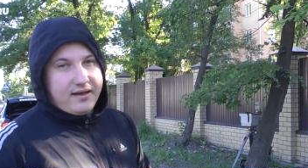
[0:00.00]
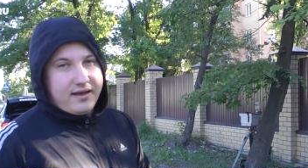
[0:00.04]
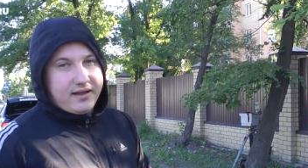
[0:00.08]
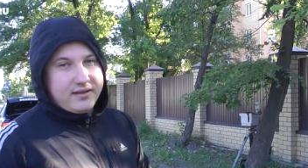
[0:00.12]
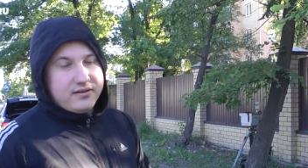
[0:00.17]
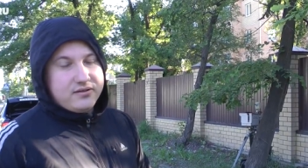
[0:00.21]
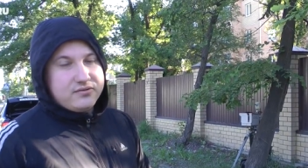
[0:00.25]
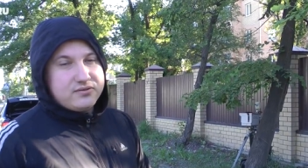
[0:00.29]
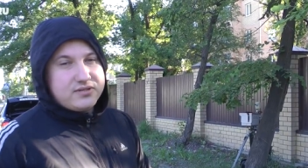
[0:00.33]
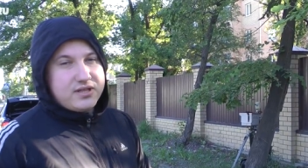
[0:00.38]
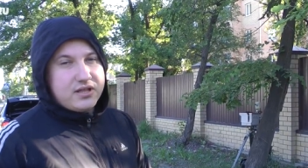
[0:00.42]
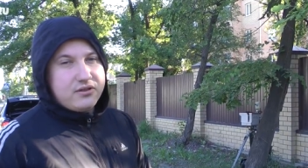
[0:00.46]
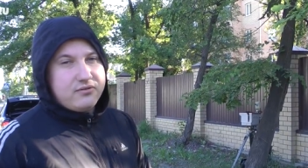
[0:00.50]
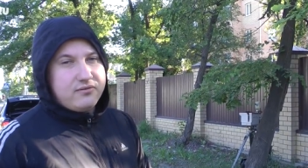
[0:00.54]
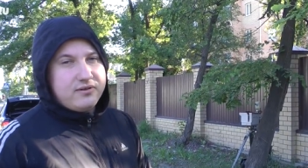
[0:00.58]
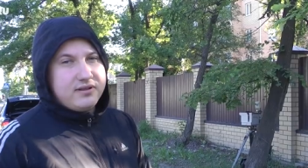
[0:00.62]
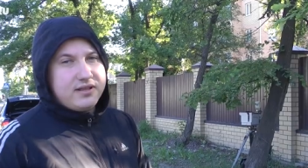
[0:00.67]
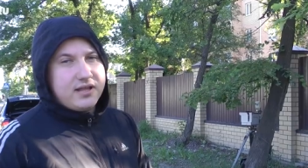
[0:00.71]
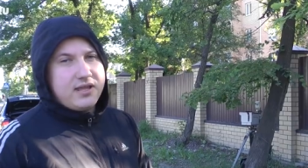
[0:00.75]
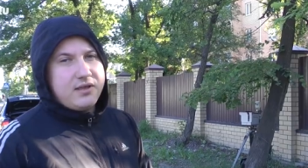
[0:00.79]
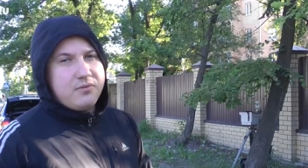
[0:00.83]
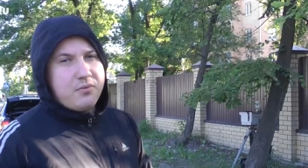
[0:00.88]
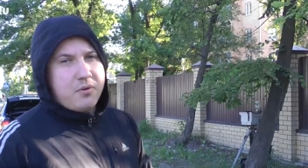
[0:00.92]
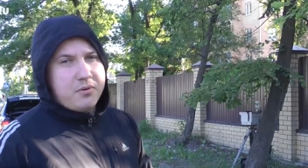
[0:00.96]
Они
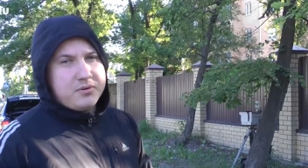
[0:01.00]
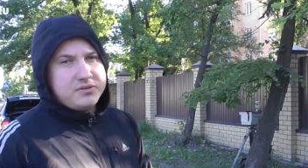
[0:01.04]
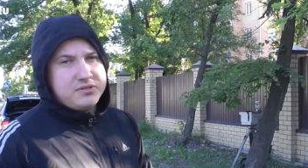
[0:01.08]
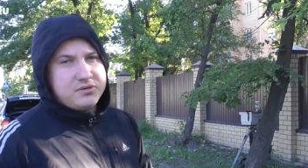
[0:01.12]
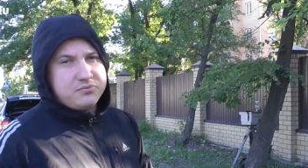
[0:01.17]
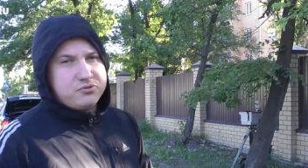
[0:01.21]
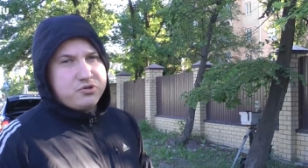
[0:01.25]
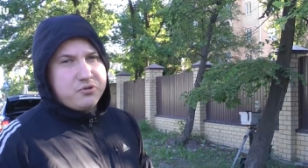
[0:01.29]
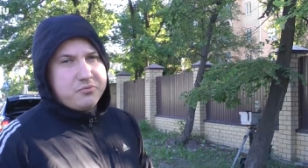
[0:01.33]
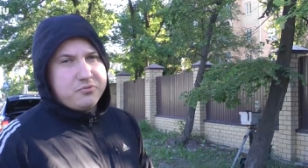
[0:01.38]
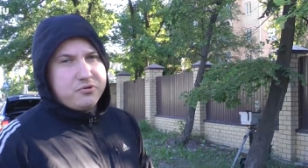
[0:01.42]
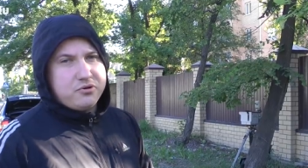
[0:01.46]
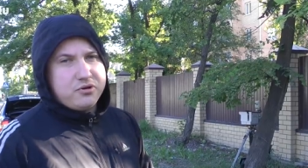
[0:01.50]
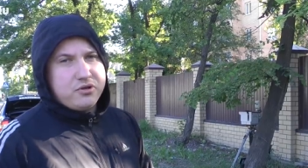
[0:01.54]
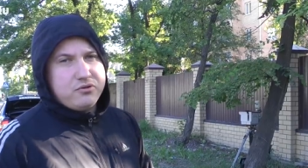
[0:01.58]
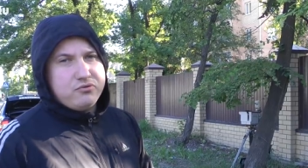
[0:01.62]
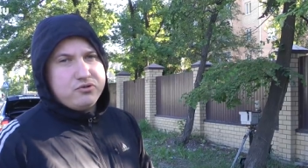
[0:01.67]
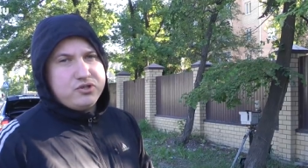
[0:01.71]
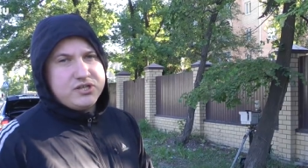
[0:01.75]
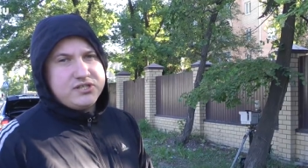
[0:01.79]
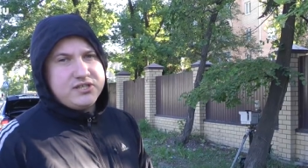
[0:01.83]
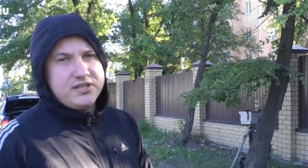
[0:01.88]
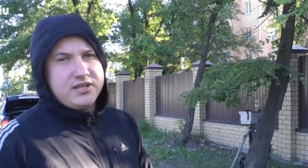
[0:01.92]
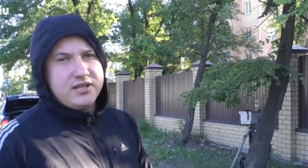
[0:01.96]
установлены таким образом, чтобы другие
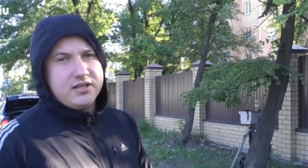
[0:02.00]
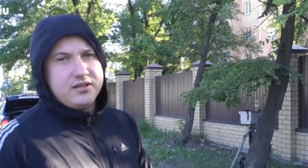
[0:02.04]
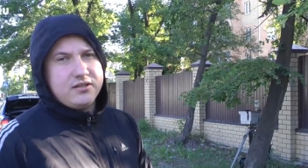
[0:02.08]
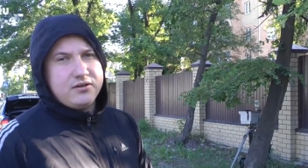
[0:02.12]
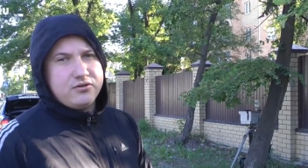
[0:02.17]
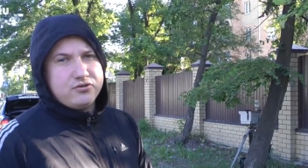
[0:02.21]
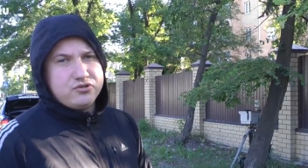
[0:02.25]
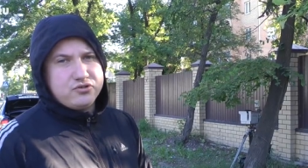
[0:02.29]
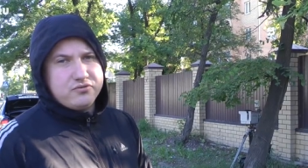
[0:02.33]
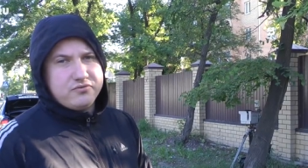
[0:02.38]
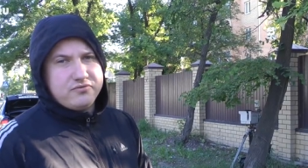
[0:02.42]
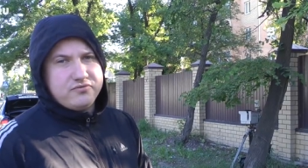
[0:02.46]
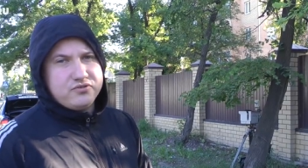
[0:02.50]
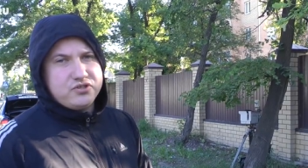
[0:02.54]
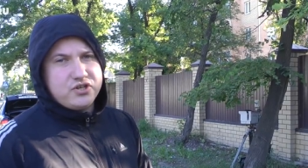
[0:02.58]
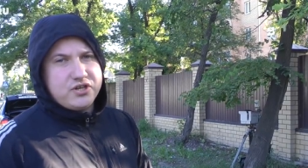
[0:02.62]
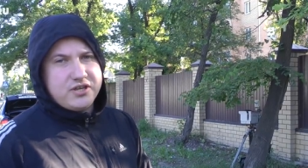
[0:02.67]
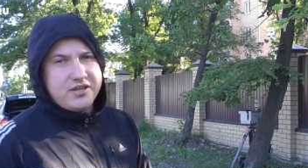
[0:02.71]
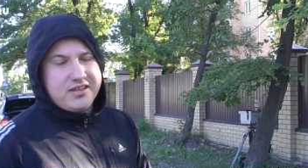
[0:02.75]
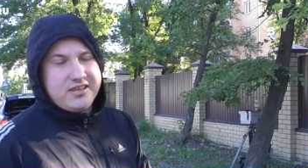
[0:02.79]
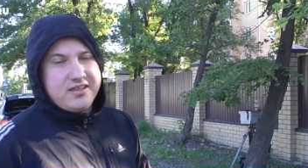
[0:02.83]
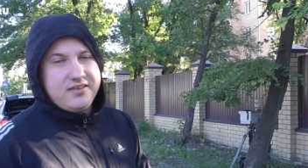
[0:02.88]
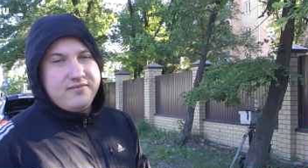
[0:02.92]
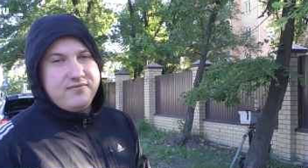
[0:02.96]
участники дорожного
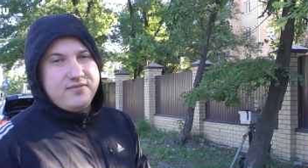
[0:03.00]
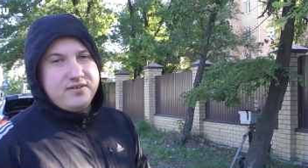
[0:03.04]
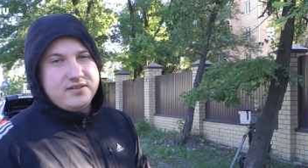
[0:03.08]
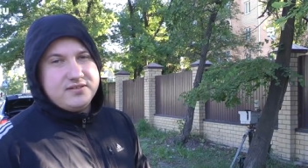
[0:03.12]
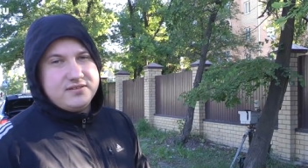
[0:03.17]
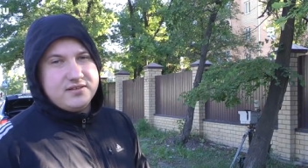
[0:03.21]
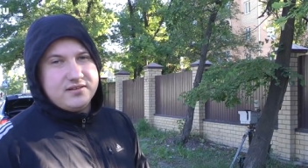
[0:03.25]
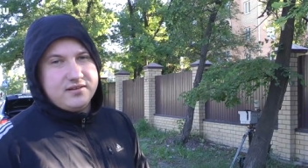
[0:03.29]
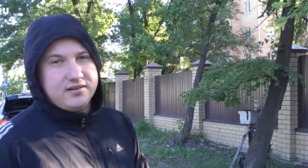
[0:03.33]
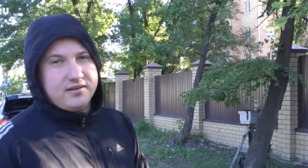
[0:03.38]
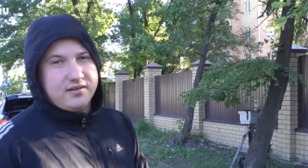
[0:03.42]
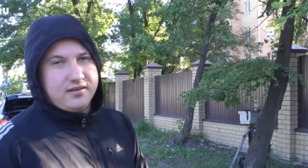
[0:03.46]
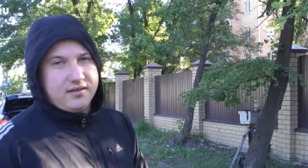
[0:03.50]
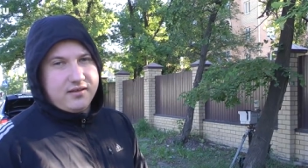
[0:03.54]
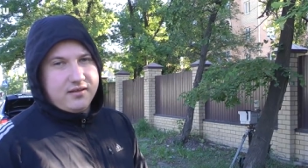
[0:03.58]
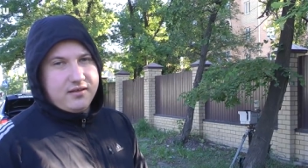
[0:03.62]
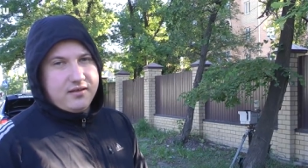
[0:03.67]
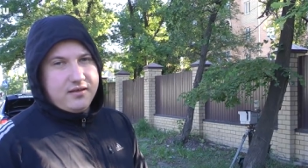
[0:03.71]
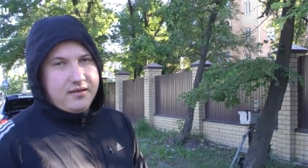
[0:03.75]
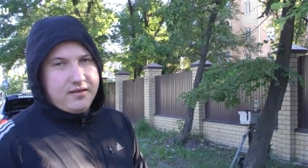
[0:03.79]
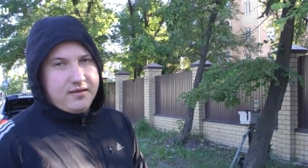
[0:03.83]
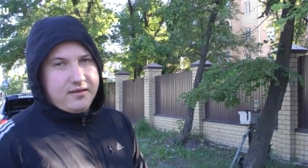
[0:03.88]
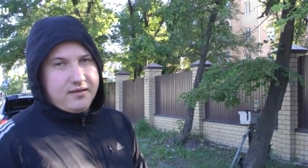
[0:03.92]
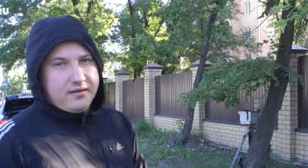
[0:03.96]
движения не видели
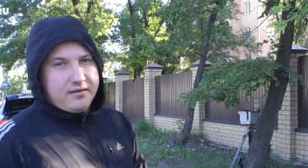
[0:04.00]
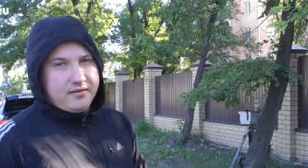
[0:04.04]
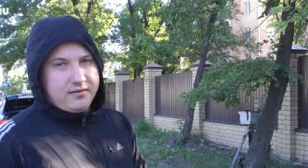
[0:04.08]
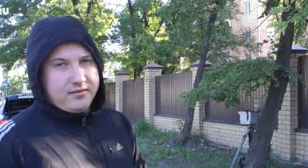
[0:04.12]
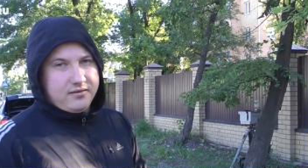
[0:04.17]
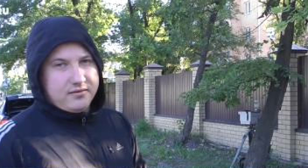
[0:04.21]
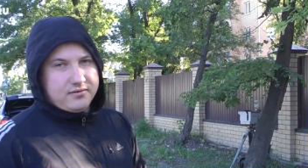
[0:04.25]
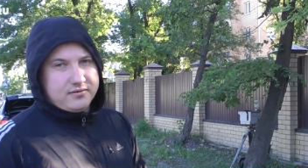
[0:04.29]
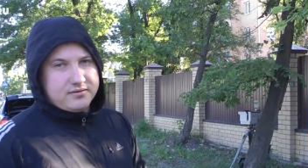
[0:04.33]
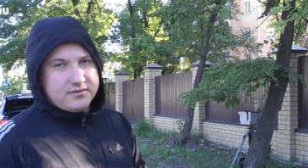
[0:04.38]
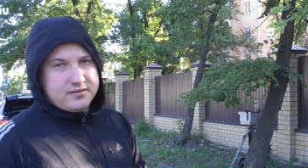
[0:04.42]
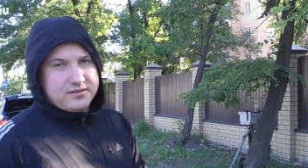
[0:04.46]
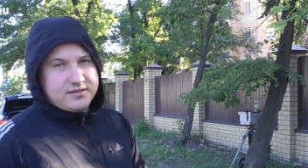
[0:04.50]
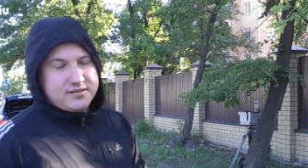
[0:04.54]
их.